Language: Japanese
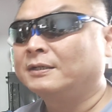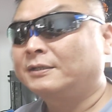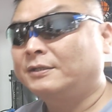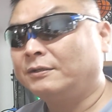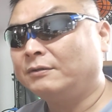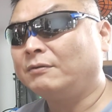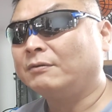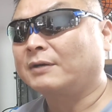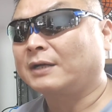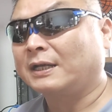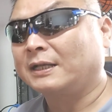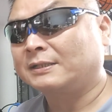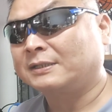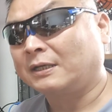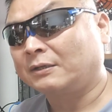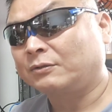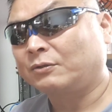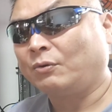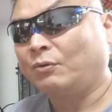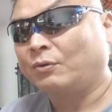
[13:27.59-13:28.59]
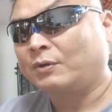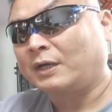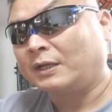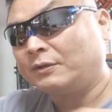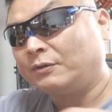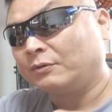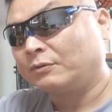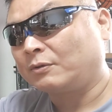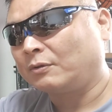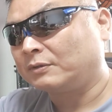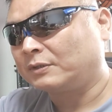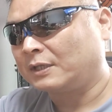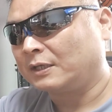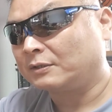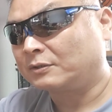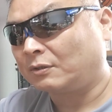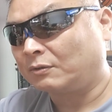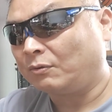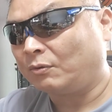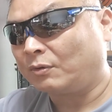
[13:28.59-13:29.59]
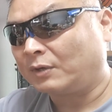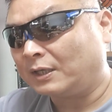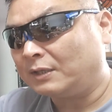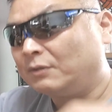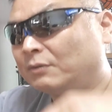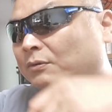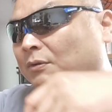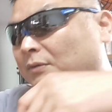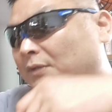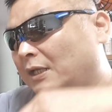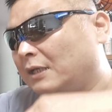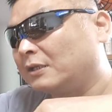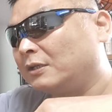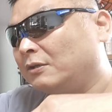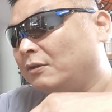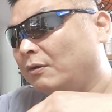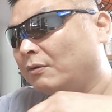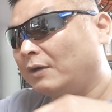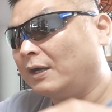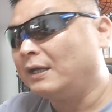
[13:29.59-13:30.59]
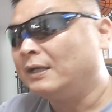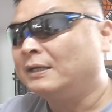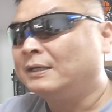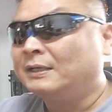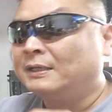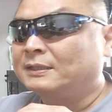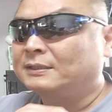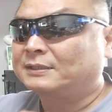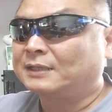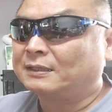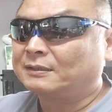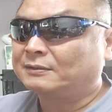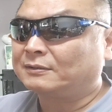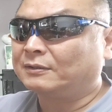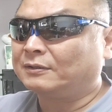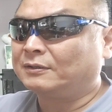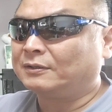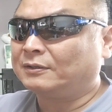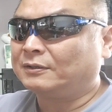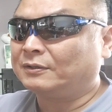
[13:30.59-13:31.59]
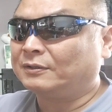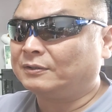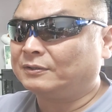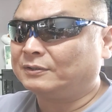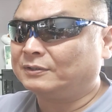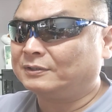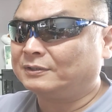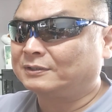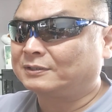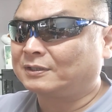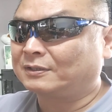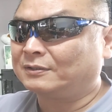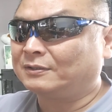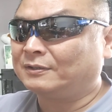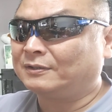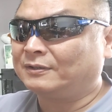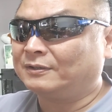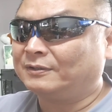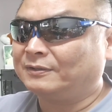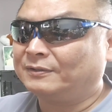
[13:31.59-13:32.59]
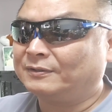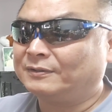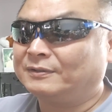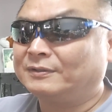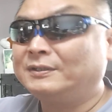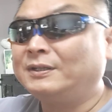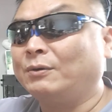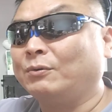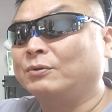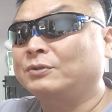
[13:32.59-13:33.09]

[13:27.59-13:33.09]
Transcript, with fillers: 企業からちゃんとお金を取ってそのお金を取った企業がちゃんとそのね、